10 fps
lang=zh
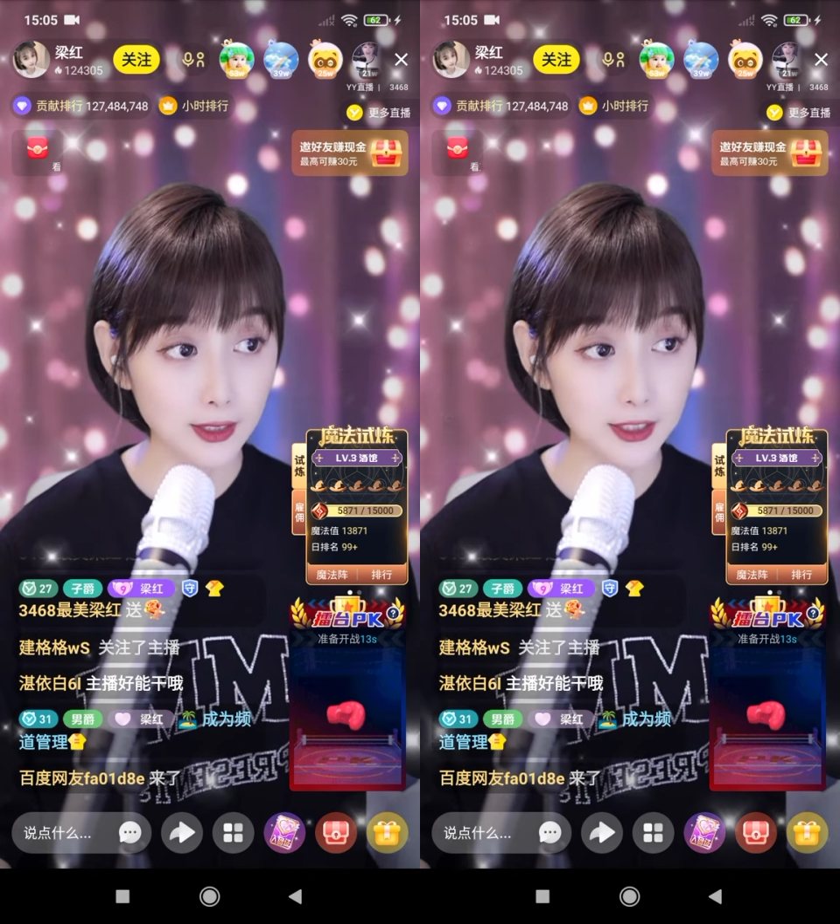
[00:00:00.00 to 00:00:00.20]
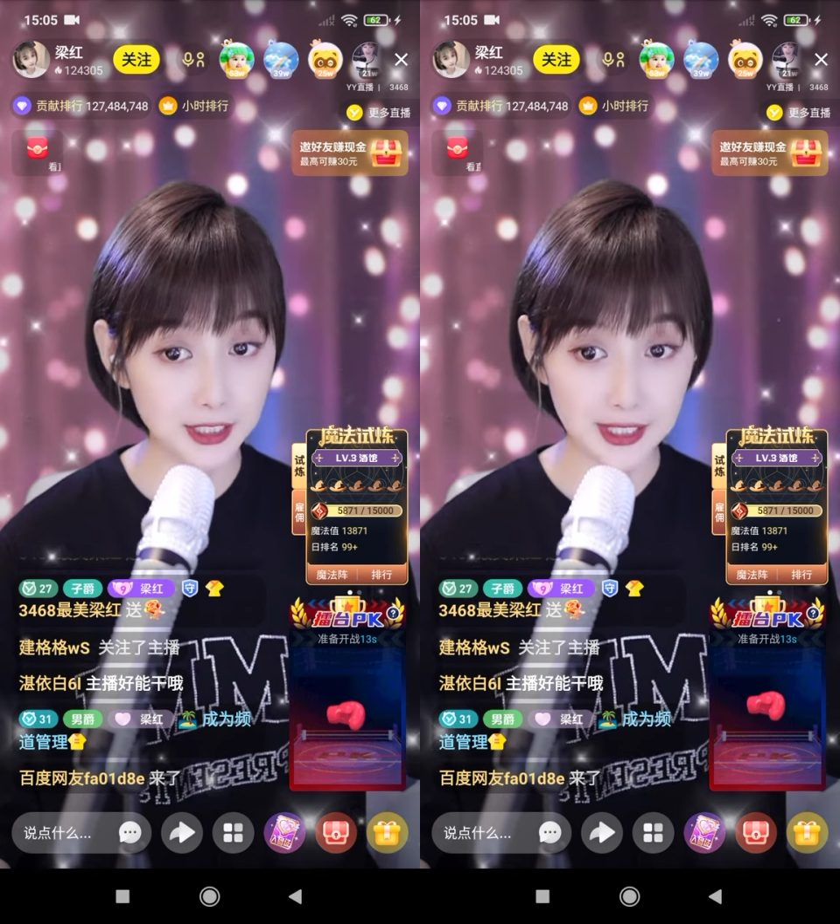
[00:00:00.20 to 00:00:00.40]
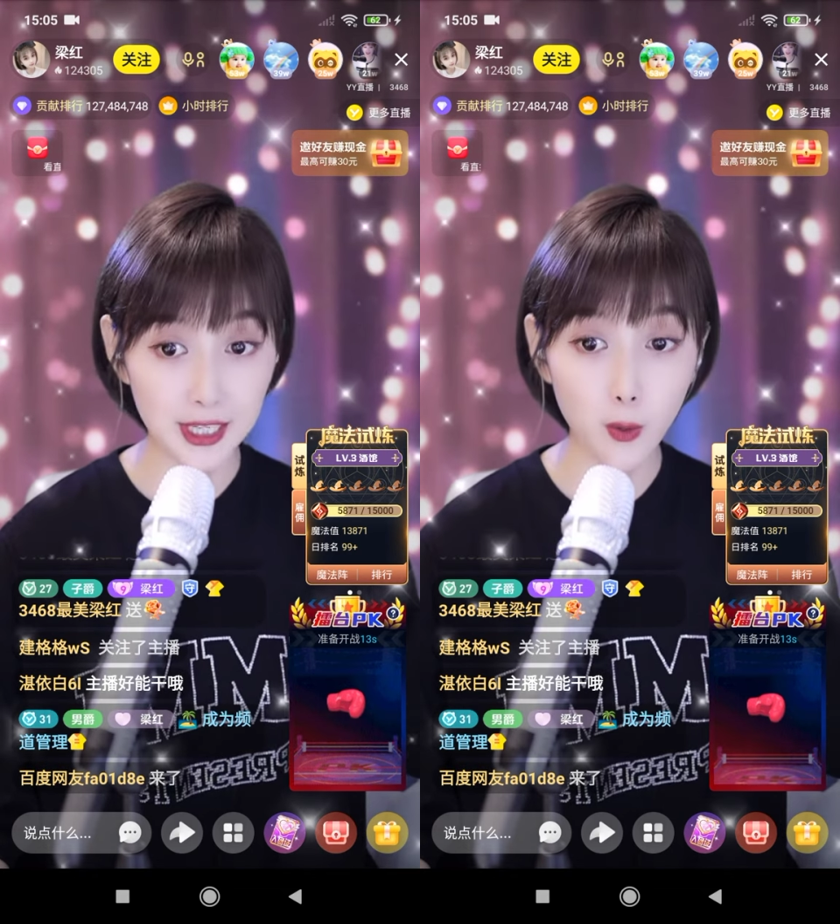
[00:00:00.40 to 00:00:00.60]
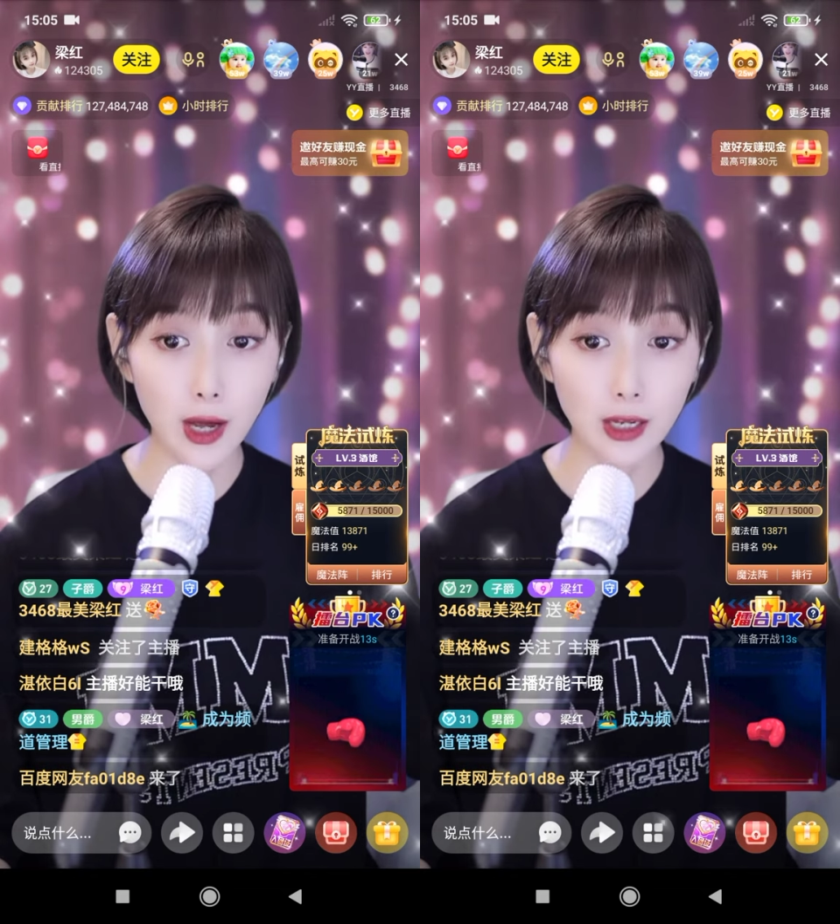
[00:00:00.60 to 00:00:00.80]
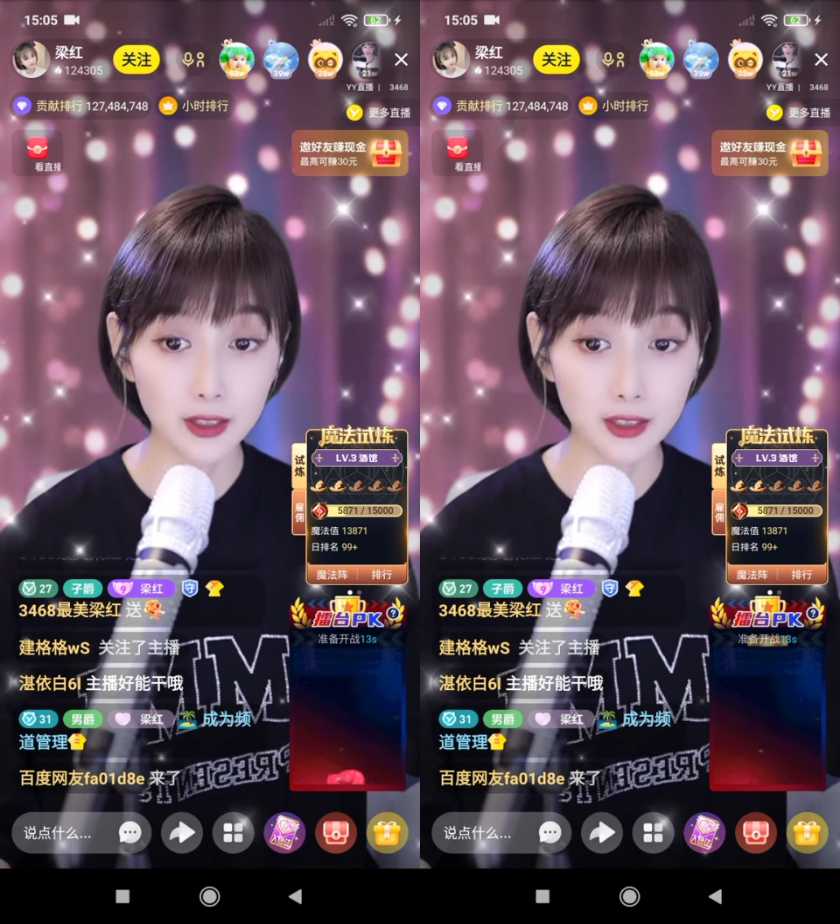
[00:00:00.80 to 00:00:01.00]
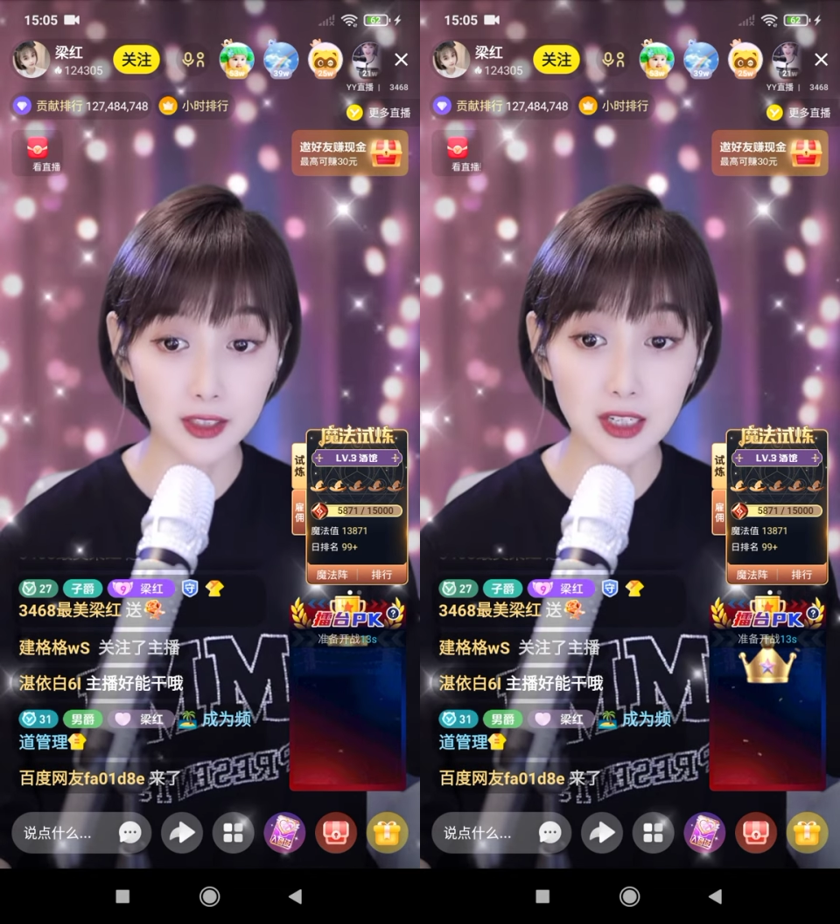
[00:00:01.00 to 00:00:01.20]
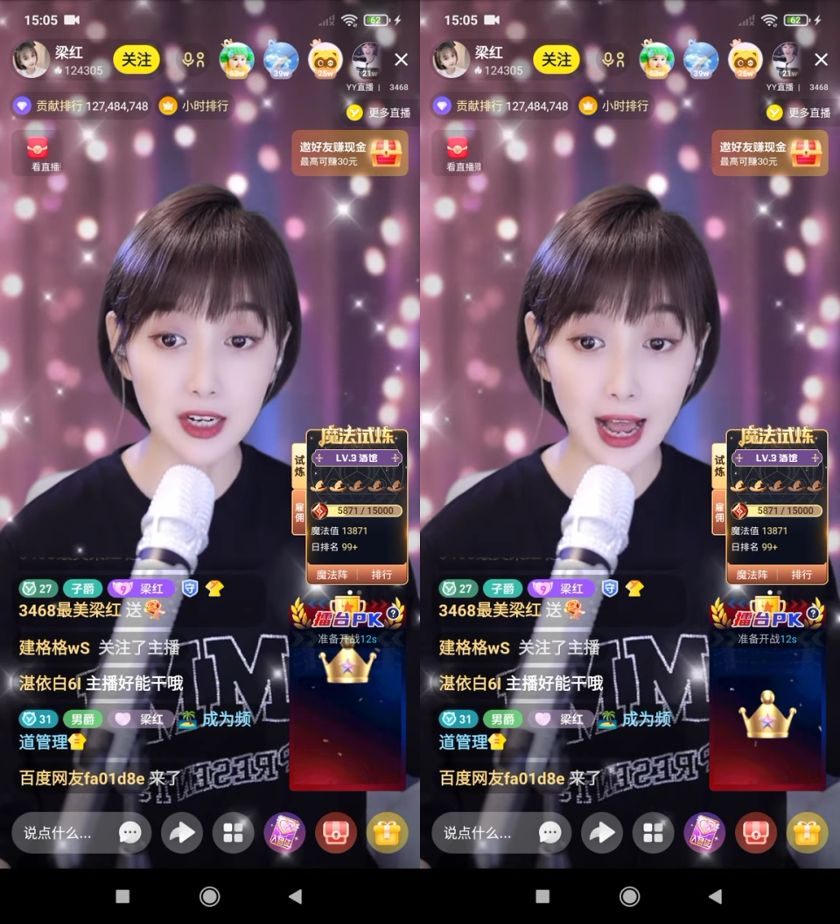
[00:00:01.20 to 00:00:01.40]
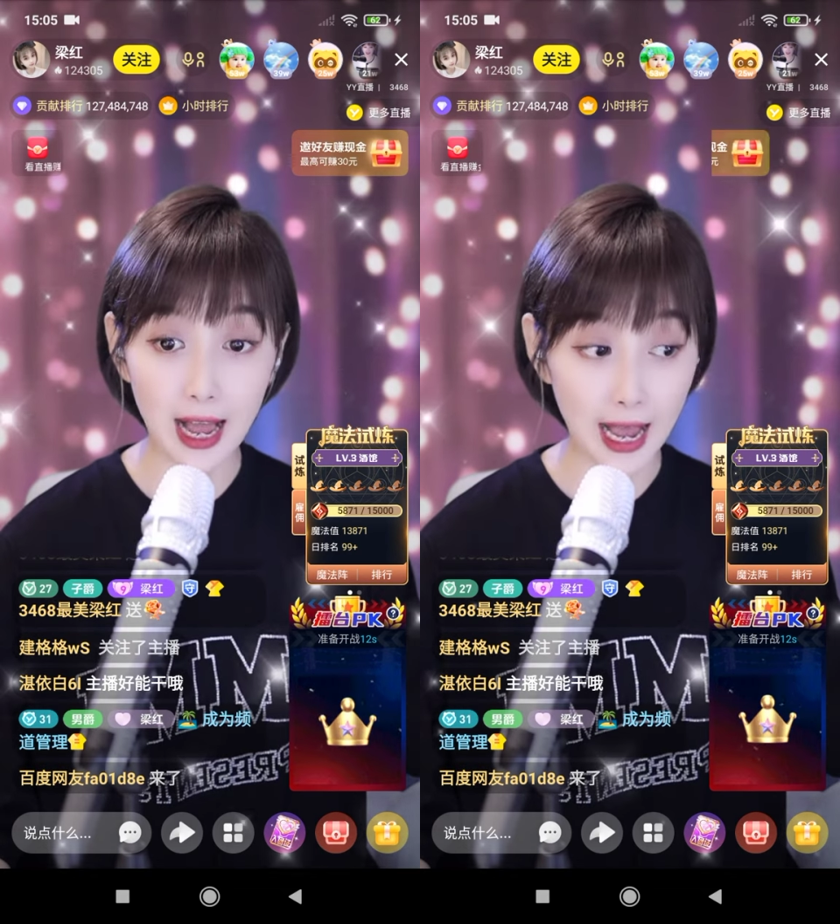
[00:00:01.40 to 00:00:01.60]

刷这个几千万了，